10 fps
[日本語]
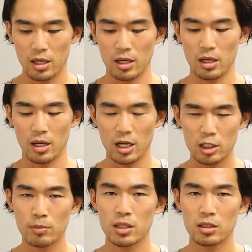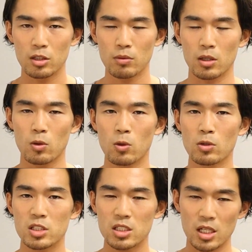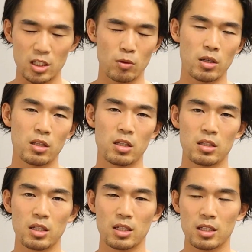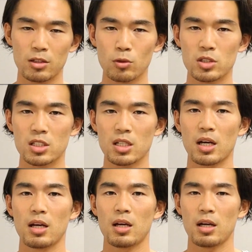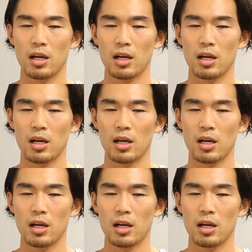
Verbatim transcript: えー、白米っていうのは高 GI と言われていて、血糖値が